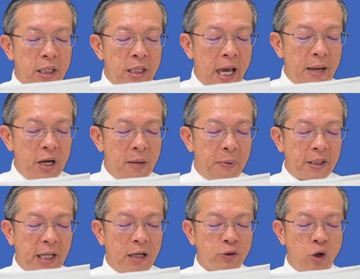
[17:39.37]
ในเมื่อพระ
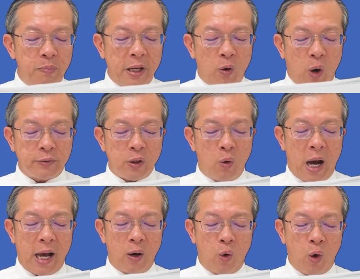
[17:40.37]
เจ้าทรงเป็นความสว่า
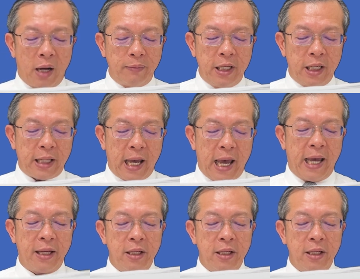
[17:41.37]
ง ความเที่ยงแท้